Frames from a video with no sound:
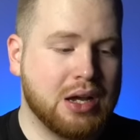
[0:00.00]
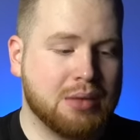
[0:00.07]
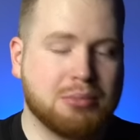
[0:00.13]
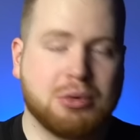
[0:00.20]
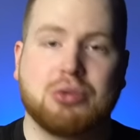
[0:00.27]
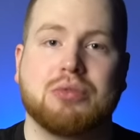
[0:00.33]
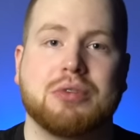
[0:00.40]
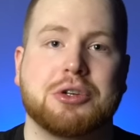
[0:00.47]

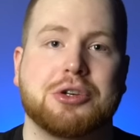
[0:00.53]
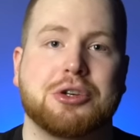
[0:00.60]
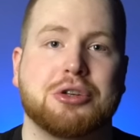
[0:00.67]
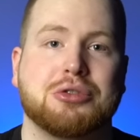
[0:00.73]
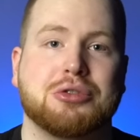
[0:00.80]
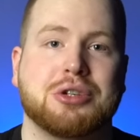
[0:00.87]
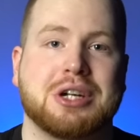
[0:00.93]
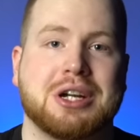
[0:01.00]
Могу в
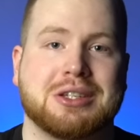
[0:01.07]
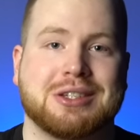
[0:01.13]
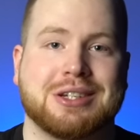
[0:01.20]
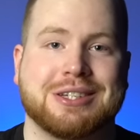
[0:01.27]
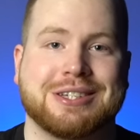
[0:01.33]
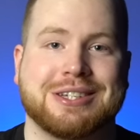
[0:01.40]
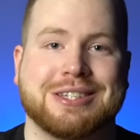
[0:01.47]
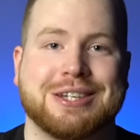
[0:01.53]
очередной раз
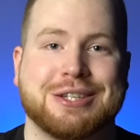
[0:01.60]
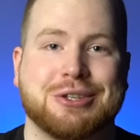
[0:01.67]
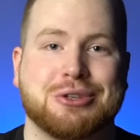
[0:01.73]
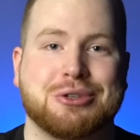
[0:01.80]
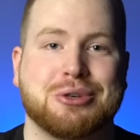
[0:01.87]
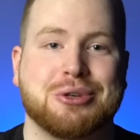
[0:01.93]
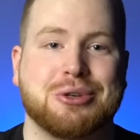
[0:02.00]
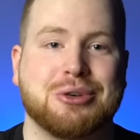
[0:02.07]
рассказать
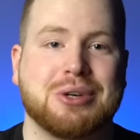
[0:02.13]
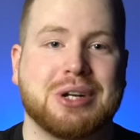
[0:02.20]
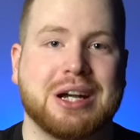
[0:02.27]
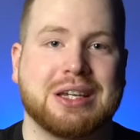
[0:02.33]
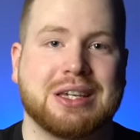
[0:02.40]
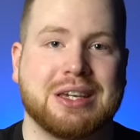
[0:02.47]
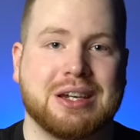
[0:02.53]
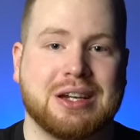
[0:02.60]
историю,
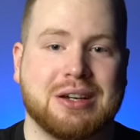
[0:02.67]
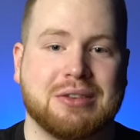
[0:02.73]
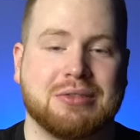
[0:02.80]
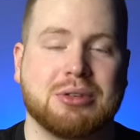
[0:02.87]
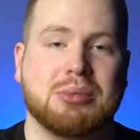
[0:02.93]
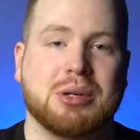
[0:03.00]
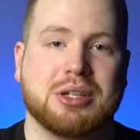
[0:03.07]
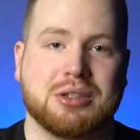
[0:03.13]
как я
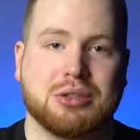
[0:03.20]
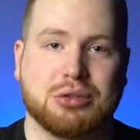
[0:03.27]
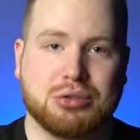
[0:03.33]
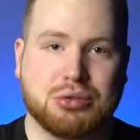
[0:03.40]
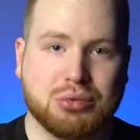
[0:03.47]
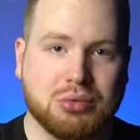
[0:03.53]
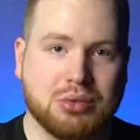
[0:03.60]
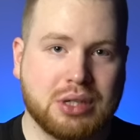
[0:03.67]
выбросил
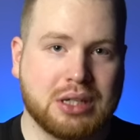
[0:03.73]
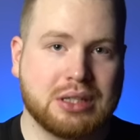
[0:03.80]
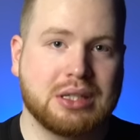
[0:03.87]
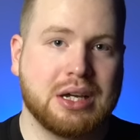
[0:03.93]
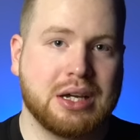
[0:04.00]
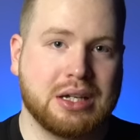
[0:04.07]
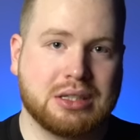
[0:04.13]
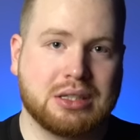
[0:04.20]
стул,
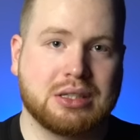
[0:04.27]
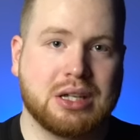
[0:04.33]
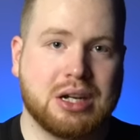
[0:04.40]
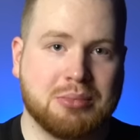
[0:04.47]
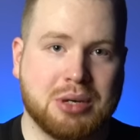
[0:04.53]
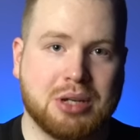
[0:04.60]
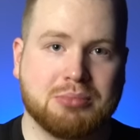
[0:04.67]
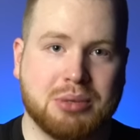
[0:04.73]
когда этот
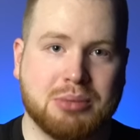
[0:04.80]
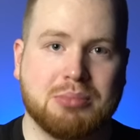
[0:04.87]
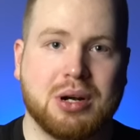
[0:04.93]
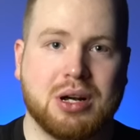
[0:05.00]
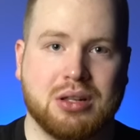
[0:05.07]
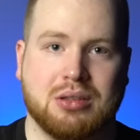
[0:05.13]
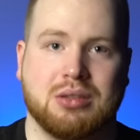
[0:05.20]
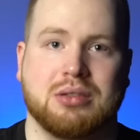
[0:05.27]
аромат
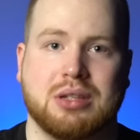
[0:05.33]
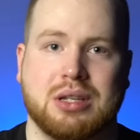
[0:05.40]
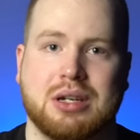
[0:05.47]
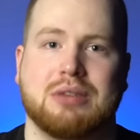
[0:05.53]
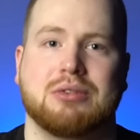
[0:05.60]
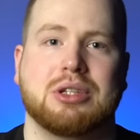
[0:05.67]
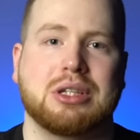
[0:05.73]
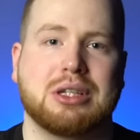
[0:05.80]
попал на
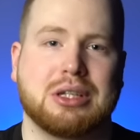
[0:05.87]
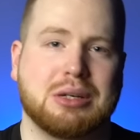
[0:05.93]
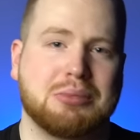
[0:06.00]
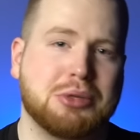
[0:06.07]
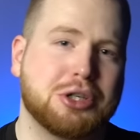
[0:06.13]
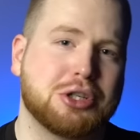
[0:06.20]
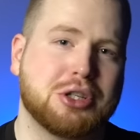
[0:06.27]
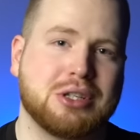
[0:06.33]
вот этот
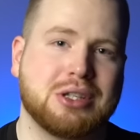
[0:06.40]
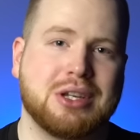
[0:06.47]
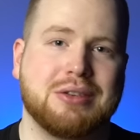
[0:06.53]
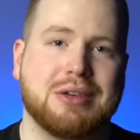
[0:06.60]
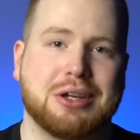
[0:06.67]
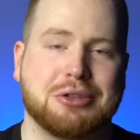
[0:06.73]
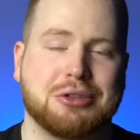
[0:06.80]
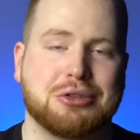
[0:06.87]
обычный
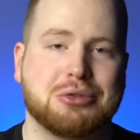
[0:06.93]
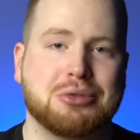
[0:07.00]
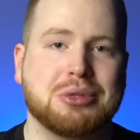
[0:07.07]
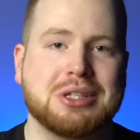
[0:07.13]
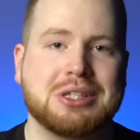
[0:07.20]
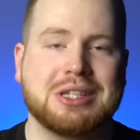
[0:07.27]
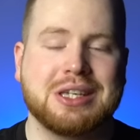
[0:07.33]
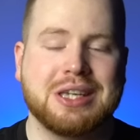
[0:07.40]
деревянный стул
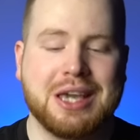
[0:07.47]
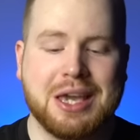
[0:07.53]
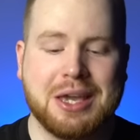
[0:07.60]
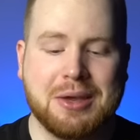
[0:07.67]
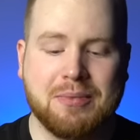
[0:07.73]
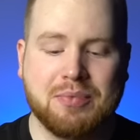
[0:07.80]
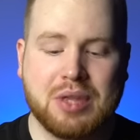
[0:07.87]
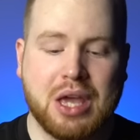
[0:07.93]
из
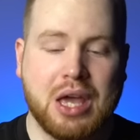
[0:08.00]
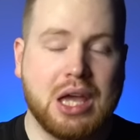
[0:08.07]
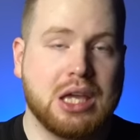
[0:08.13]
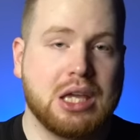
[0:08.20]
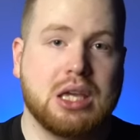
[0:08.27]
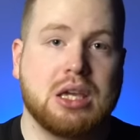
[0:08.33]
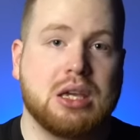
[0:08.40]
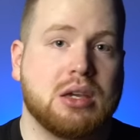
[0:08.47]
Икеи.
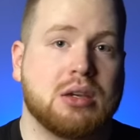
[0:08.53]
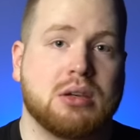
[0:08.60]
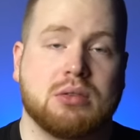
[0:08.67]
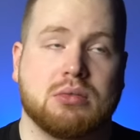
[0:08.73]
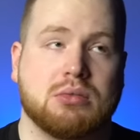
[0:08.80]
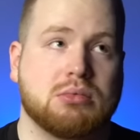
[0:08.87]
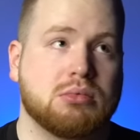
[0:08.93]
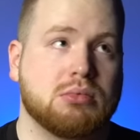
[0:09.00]
И
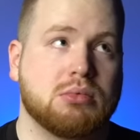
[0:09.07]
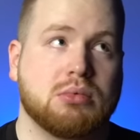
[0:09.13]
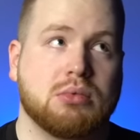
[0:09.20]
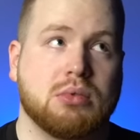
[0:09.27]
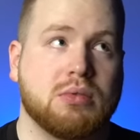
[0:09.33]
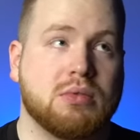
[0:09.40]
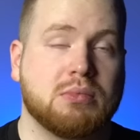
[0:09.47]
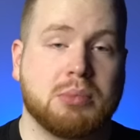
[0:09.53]

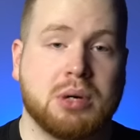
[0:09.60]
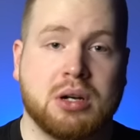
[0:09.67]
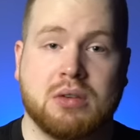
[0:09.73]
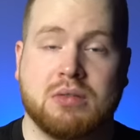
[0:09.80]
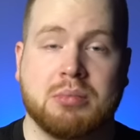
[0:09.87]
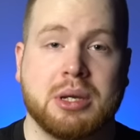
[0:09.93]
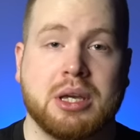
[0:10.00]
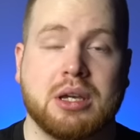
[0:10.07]
в, мо
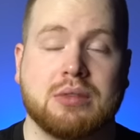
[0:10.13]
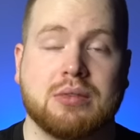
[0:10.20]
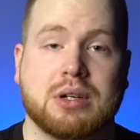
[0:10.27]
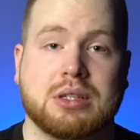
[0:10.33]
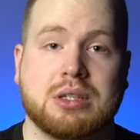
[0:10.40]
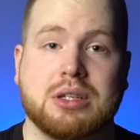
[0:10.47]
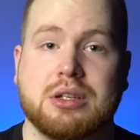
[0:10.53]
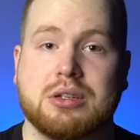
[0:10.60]
в моей
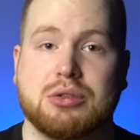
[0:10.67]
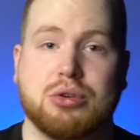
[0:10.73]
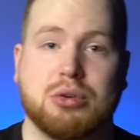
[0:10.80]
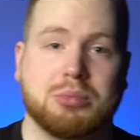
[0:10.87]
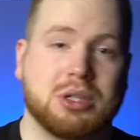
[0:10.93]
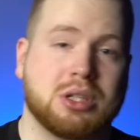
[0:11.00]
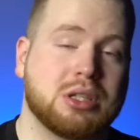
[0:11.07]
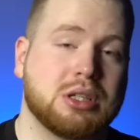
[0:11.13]
квартире
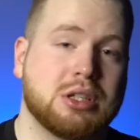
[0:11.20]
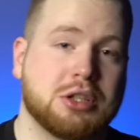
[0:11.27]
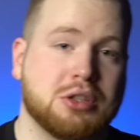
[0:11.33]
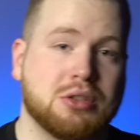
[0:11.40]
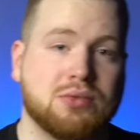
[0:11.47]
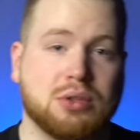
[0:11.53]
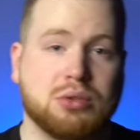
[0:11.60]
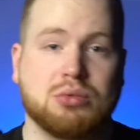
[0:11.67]
съемной, я тогда жил
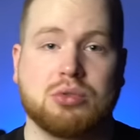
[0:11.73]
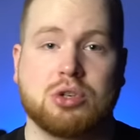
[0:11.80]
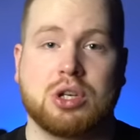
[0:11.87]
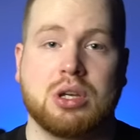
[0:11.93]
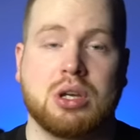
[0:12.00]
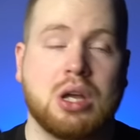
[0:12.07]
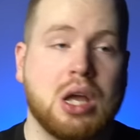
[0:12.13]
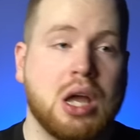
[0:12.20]
в
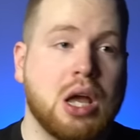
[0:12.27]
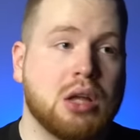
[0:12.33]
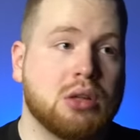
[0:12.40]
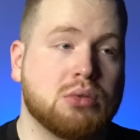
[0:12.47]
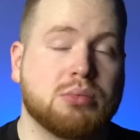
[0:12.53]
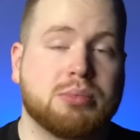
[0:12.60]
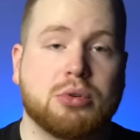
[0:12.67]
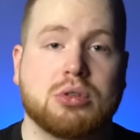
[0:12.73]
однушке,
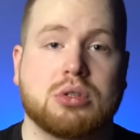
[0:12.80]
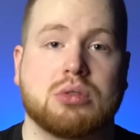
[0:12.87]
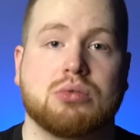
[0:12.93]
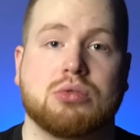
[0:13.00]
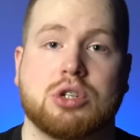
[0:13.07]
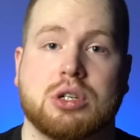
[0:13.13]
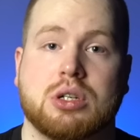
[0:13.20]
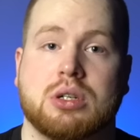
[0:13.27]
ну просто
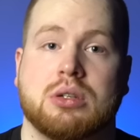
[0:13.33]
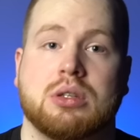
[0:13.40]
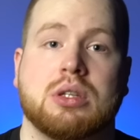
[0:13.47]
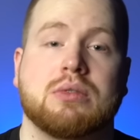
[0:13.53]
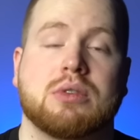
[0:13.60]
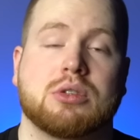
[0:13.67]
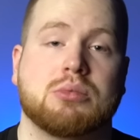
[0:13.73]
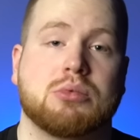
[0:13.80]
уже
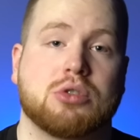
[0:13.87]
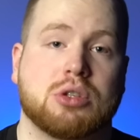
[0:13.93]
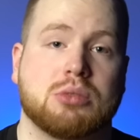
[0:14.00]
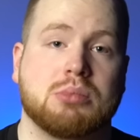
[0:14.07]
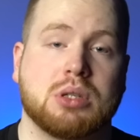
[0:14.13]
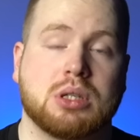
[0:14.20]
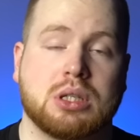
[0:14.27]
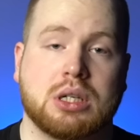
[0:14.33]
невозможно
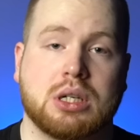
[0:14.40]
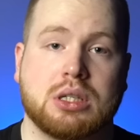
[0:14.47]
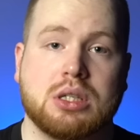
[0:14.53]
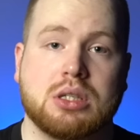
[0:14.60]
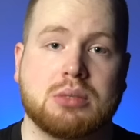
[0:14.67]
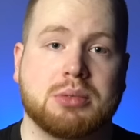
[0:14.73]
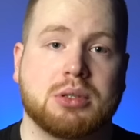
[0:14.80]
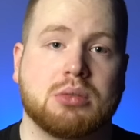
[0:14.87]
было
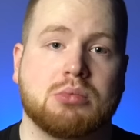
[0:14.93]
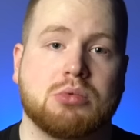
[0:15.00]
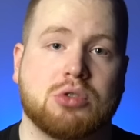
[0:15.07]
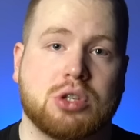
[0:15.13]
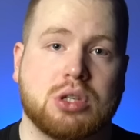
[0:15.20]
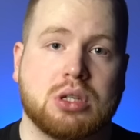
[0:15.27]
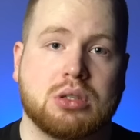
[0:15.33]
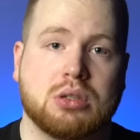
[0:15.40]
находиться, потому
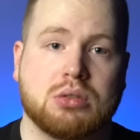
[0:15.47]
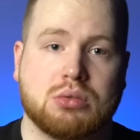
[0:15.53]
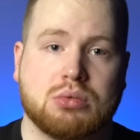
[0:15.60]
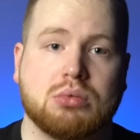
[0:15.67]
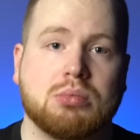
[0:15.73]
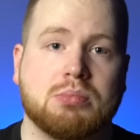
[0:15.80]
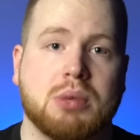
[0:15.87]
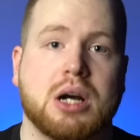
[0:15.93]
что этот
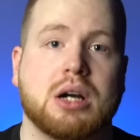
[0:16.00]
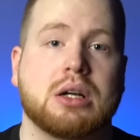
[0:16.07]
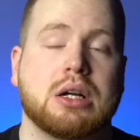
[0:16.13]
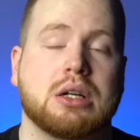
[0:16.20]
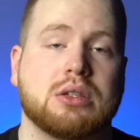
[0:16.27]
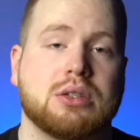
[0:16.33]
стул пах как